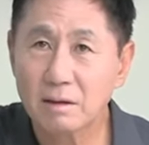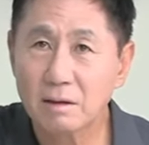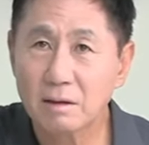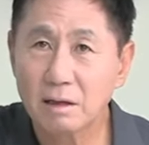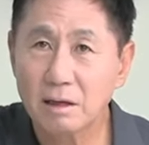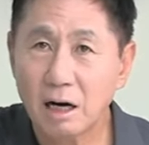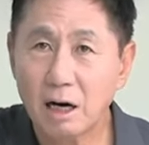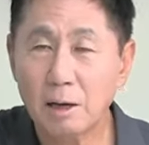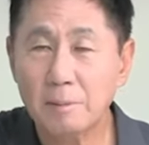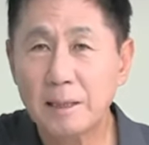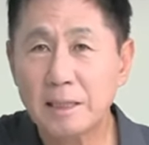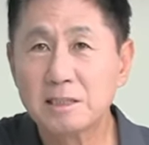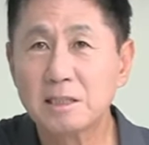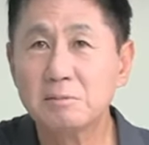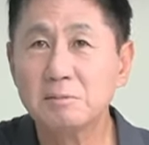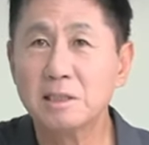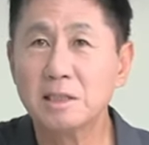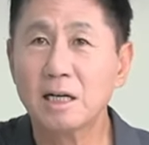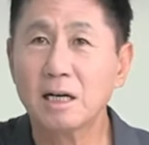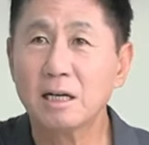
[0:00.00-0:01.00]
아, 백
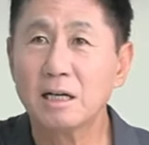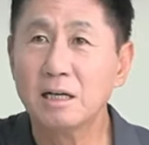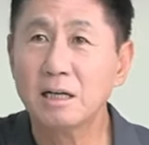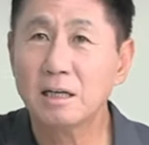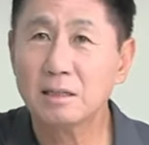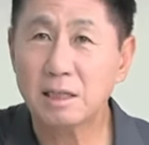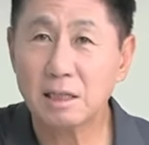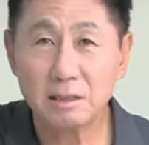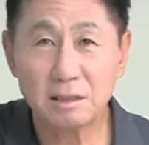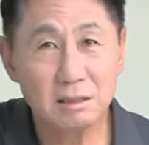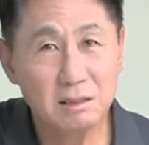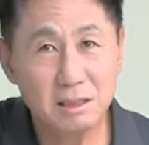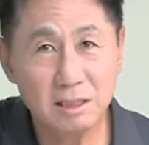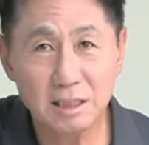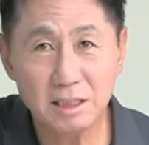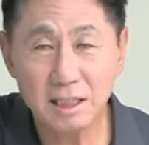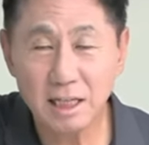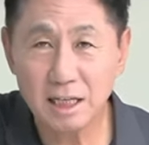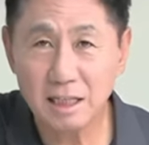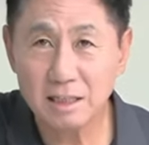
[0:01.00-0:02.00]
팀장, 나
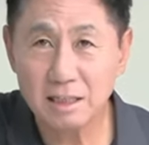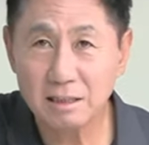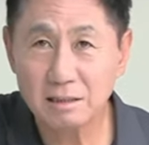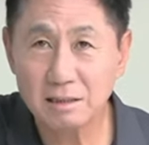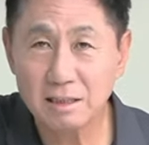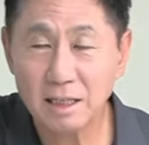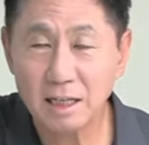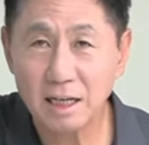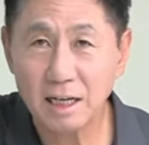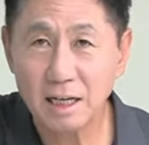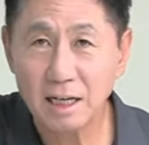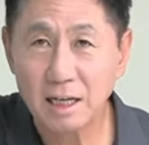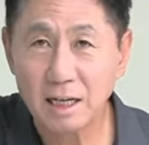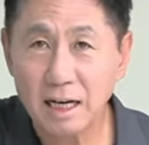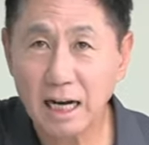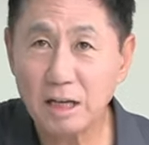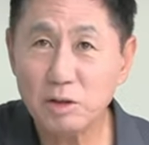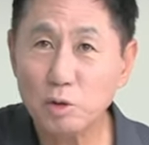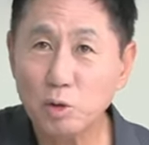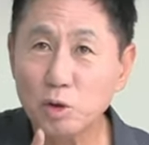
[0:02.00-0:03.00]
승진해야 되는데.
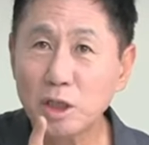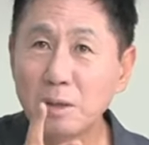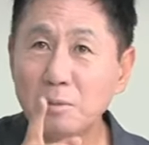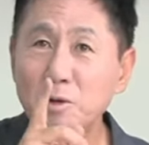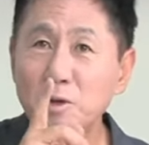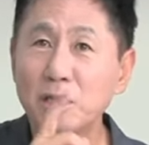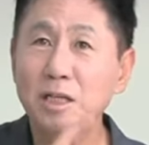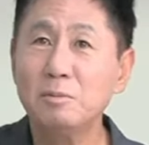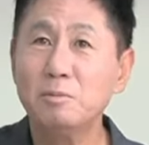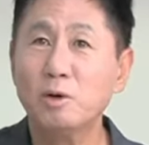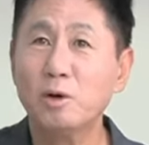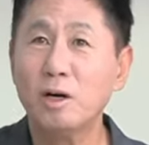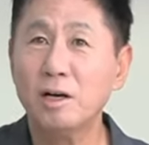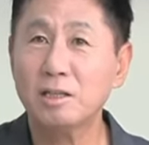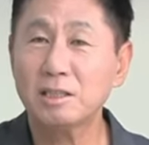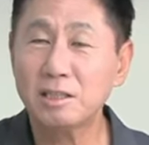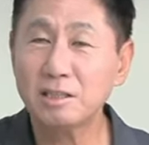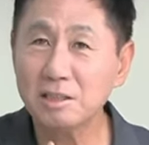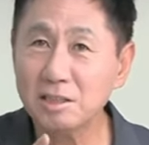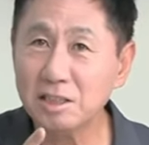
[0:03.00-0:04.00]
아, 요 대목이 뭐예요?
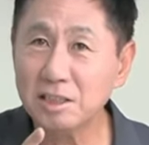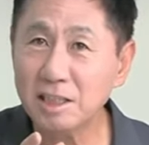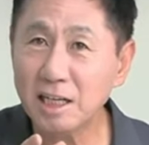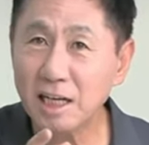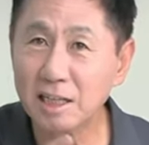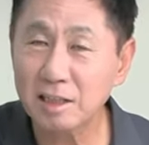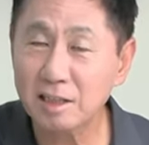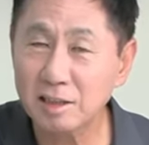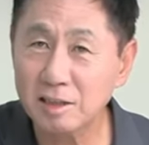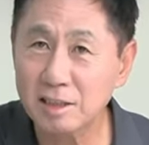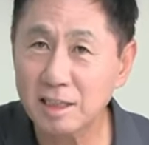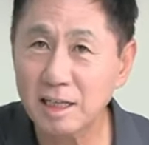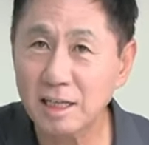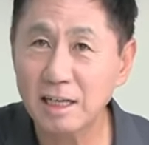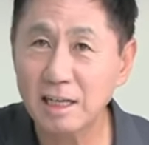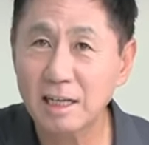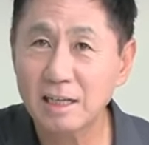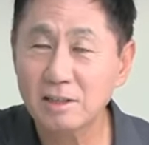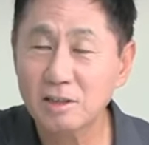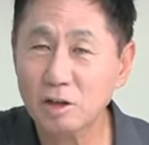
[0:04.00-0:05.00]
승진해야 되는데?
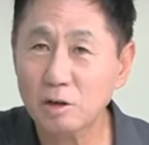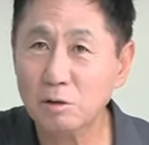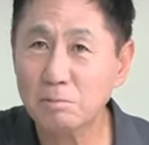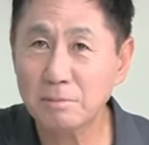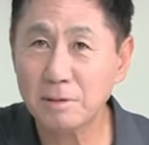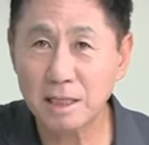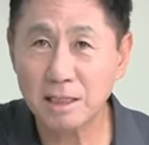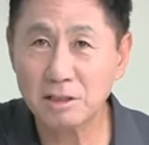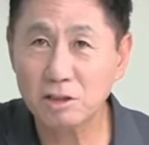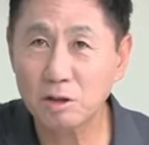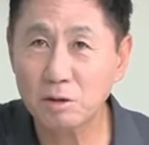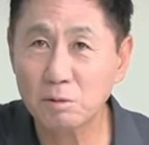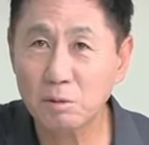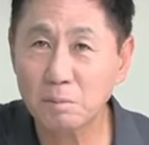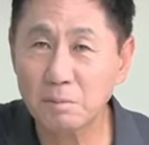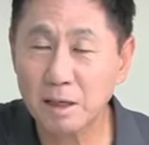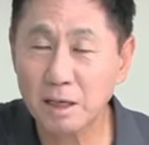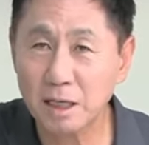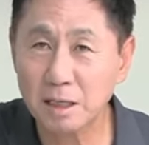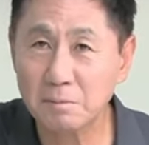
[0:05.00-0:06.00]
여러분 많이 들어본
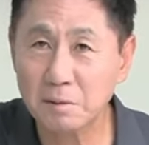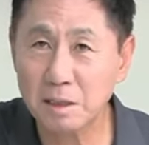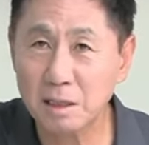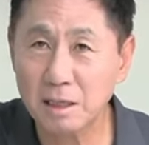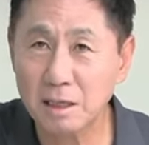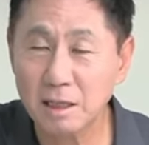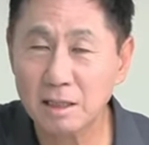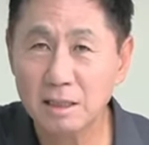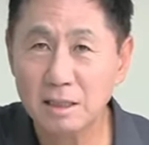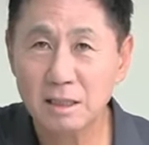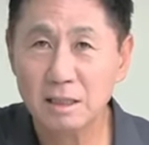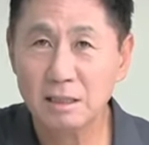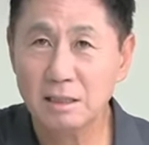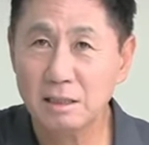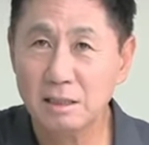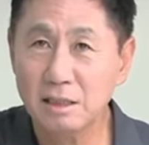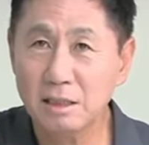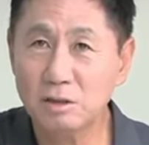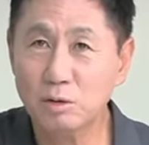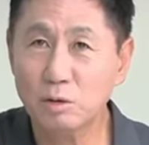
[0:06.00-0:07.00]
말 아닙니까?
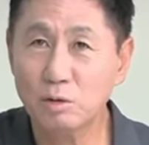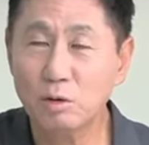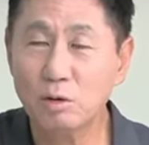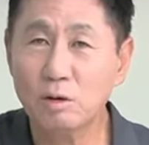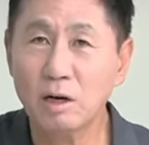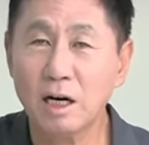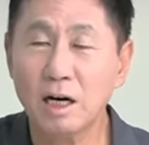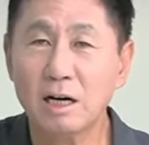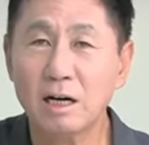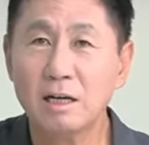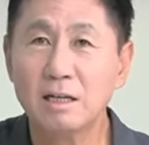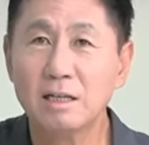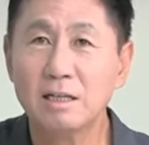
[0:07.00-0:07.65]
이종호가